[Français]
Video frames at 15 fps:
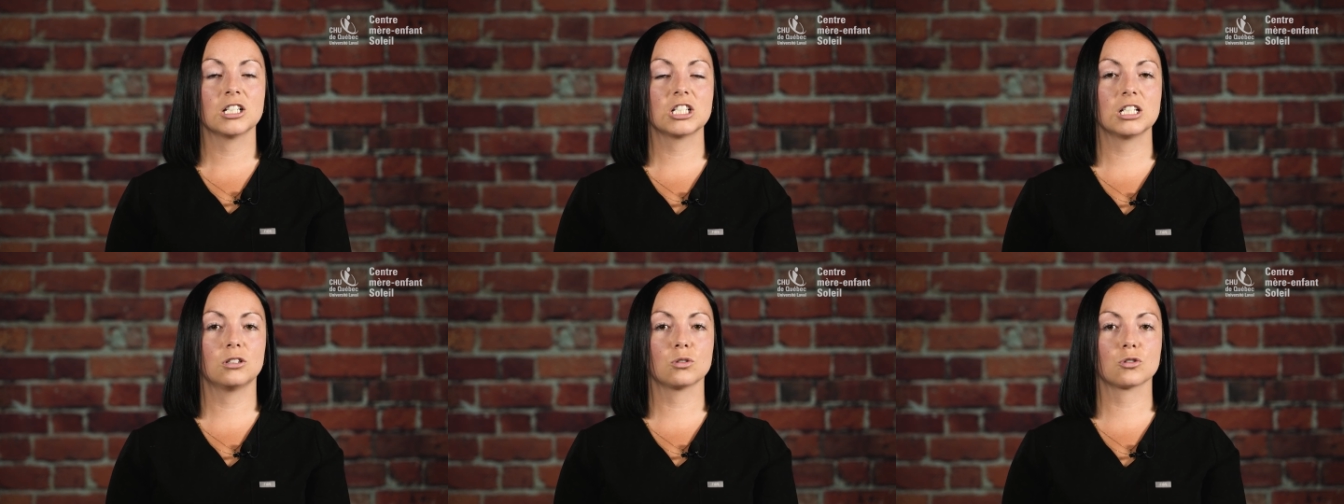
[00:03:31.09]

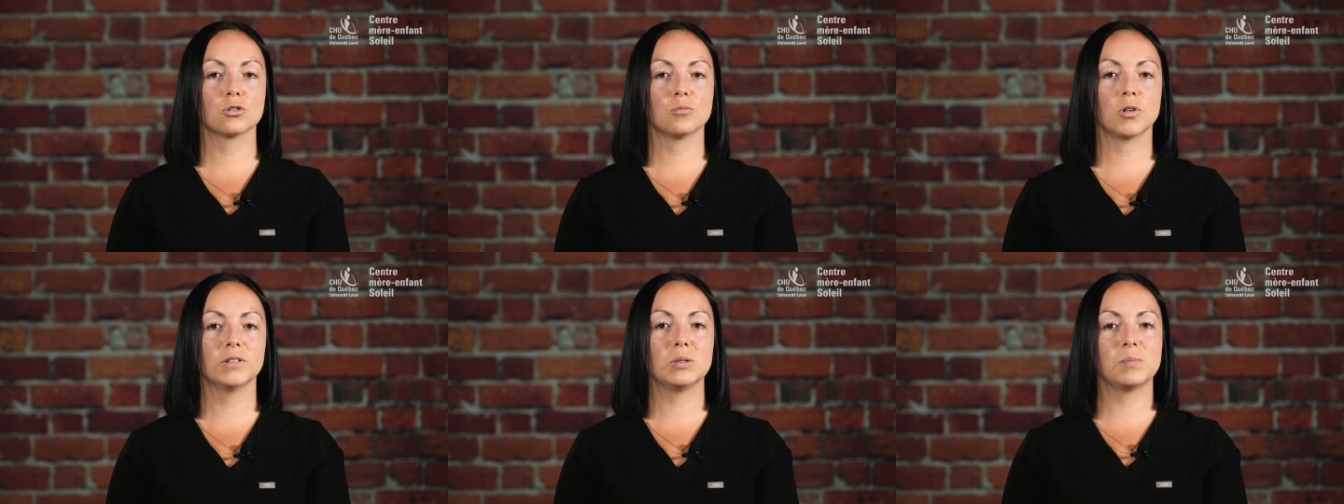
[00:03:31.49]
J'ai
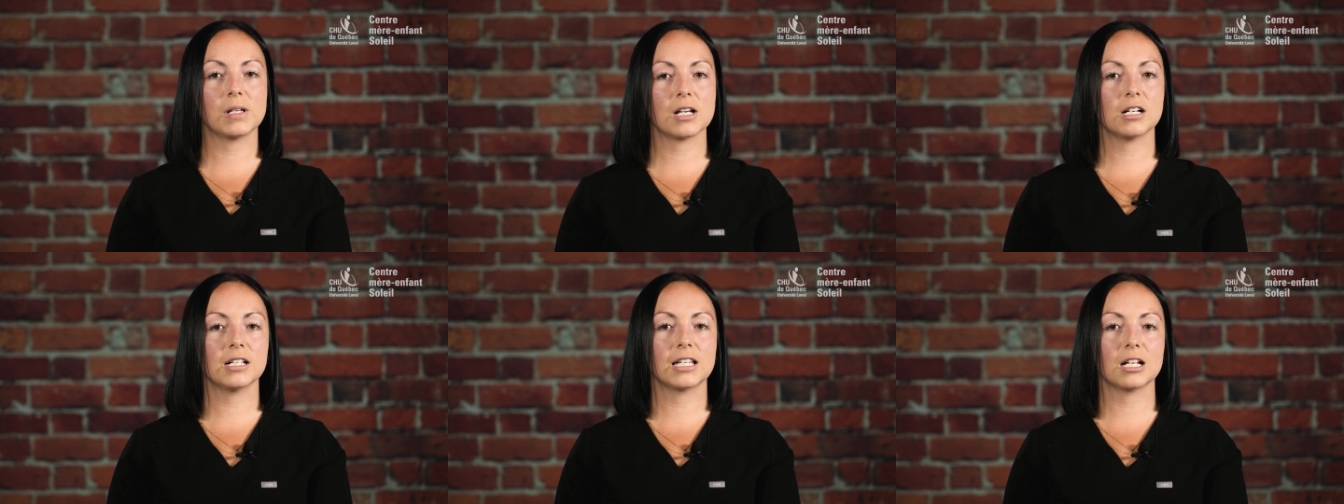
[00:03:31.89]
toujours mon
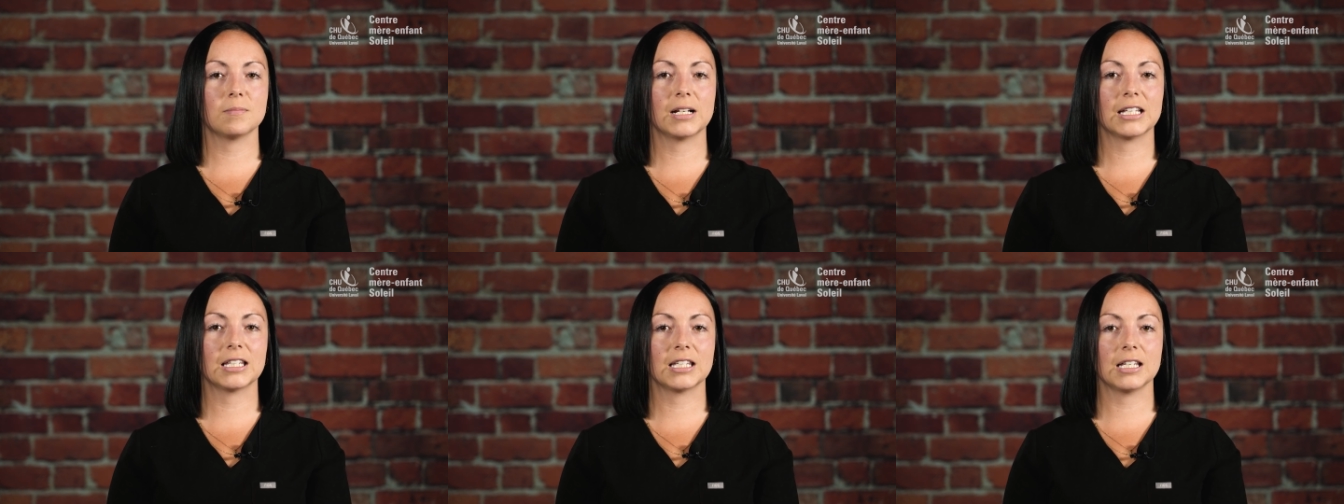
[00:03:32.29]
IPA
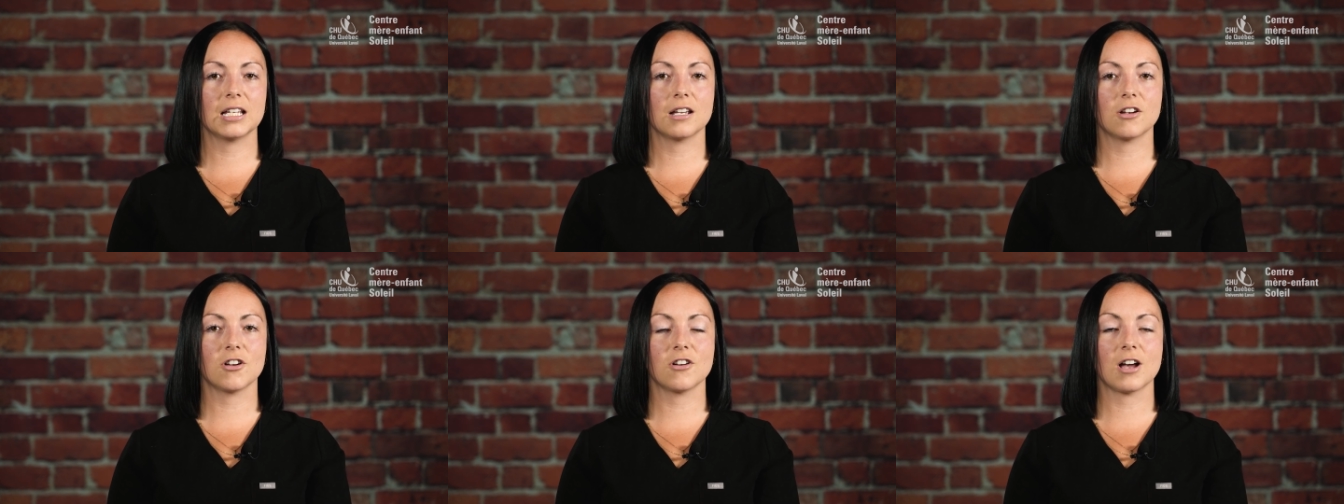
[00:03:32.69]
également
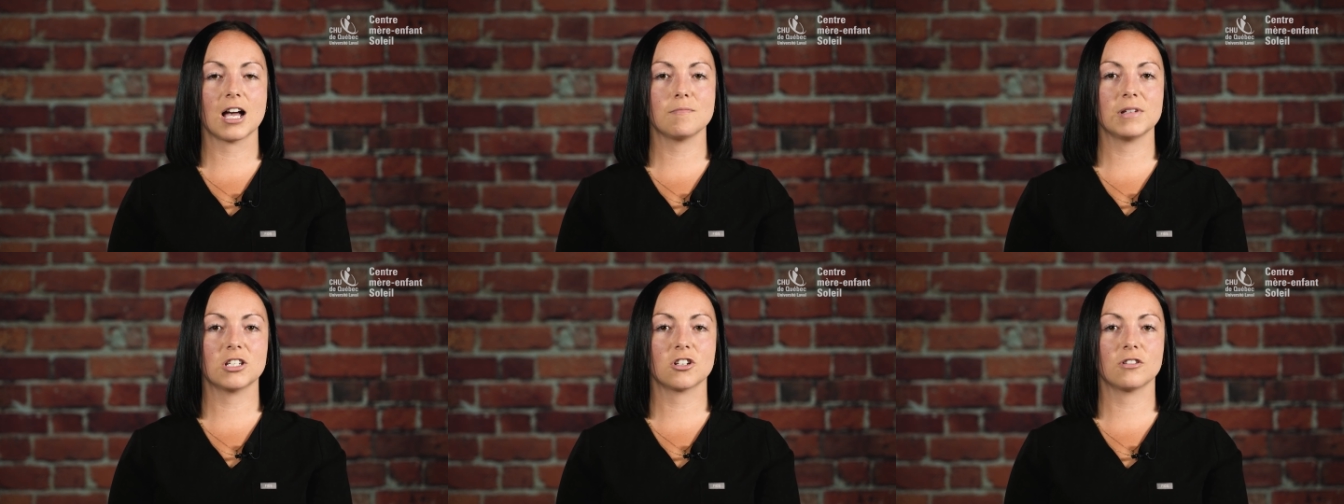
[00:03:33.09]
qui est
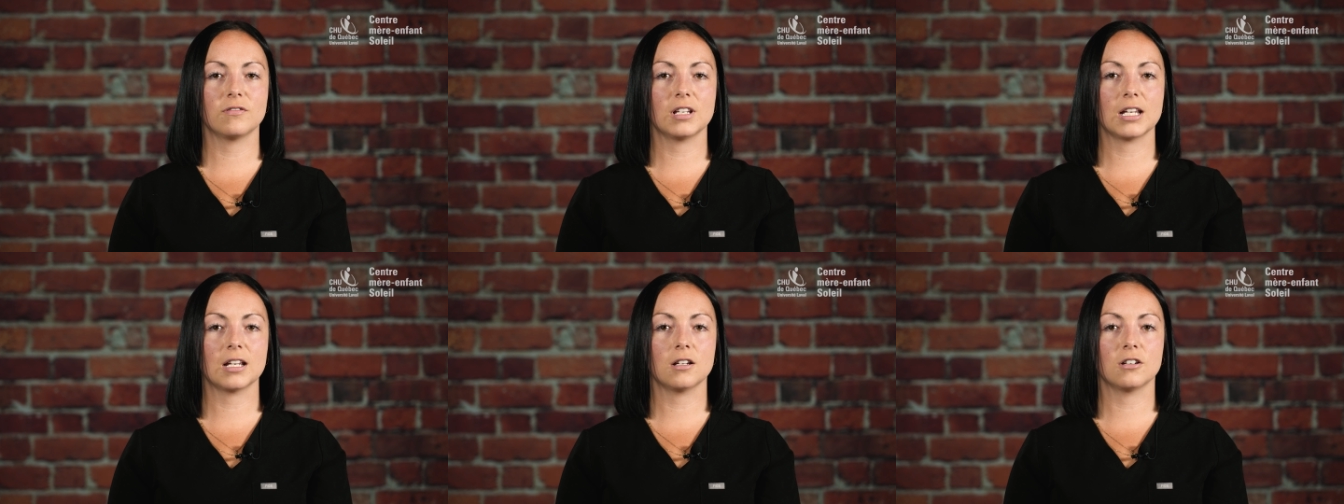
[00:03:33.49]
à mes
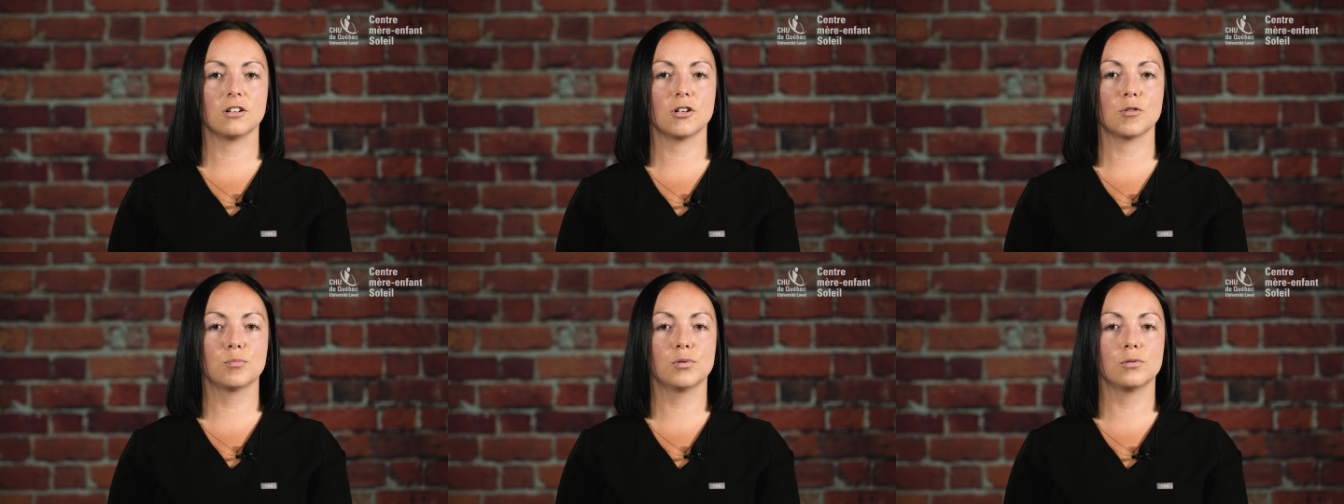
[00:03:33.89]

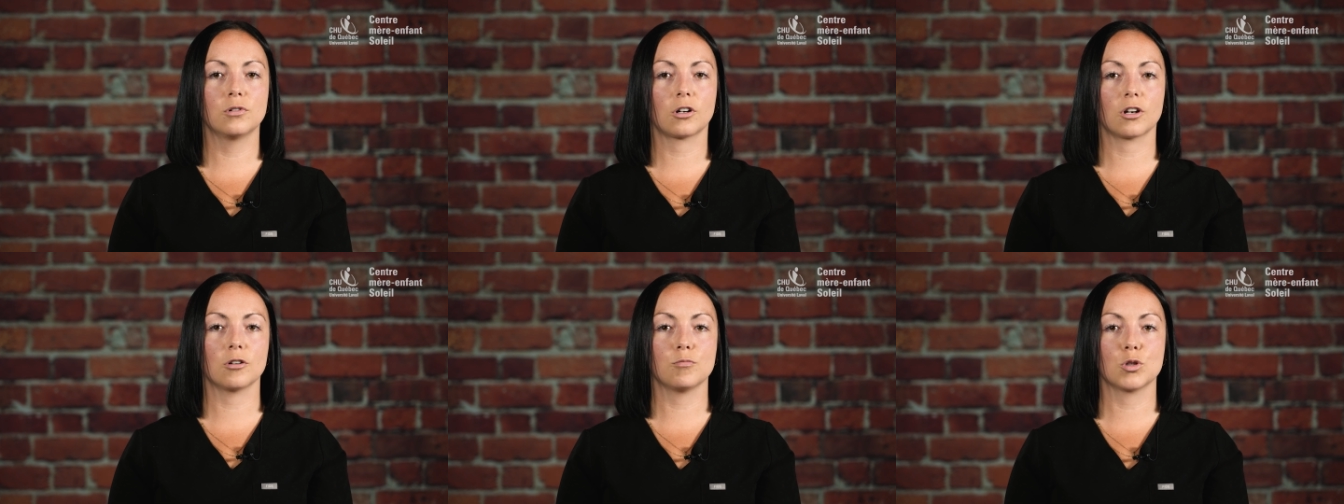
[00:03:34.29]
chevets
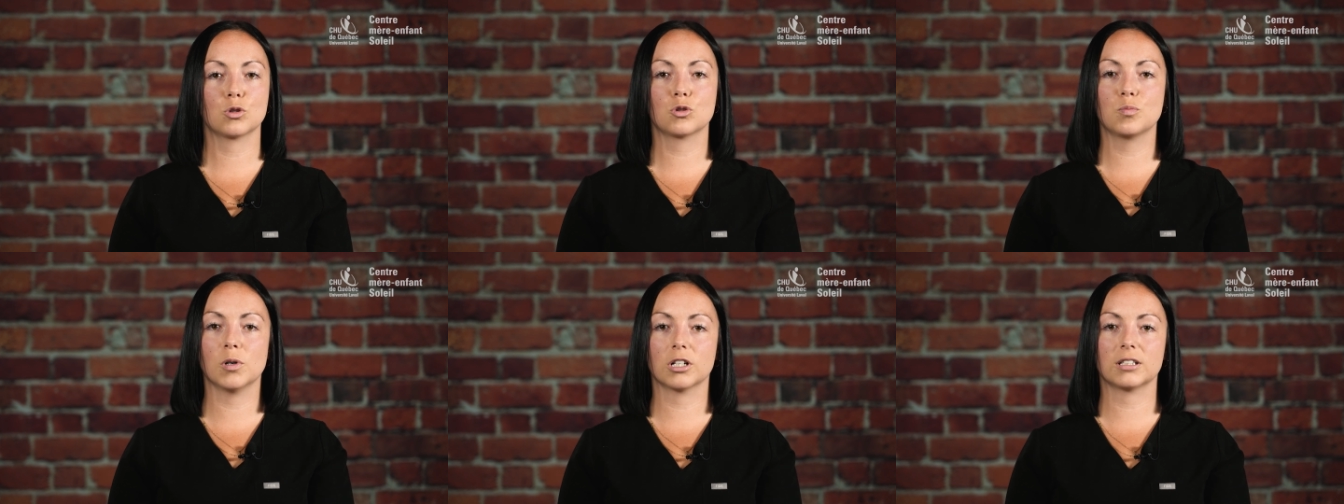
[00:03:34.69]
pour me
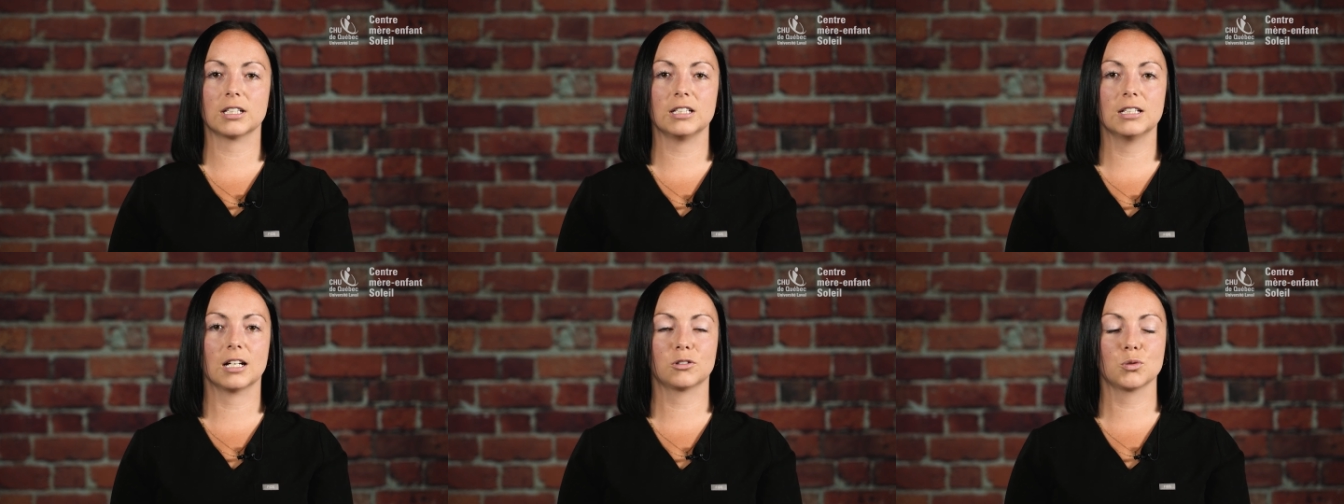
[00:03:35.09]

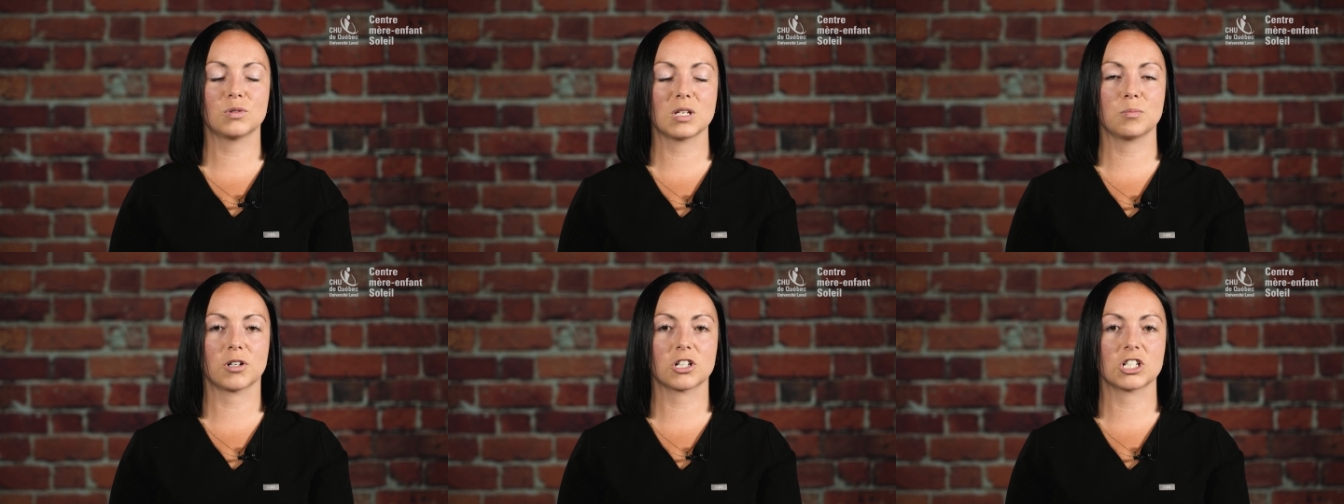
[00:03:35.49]
supporter dans tous
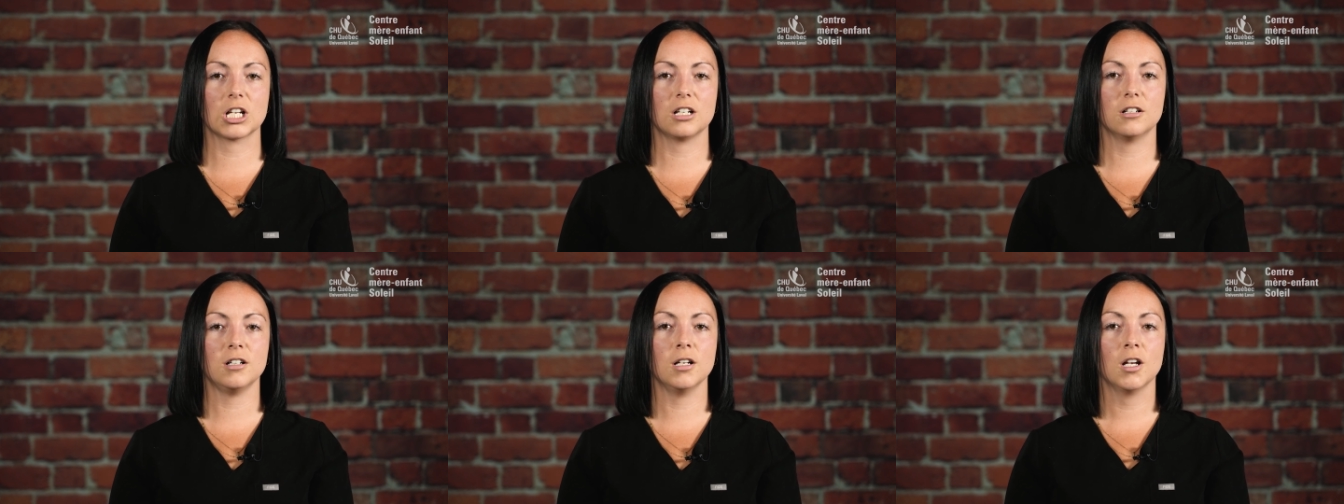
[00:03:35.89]
ces
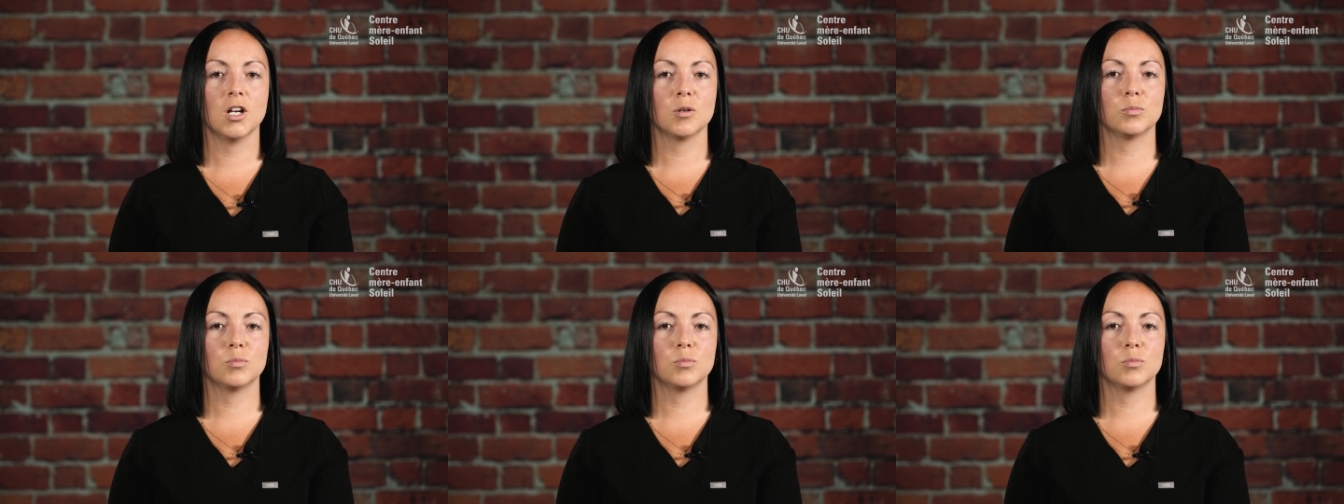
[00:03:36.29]
projets-là.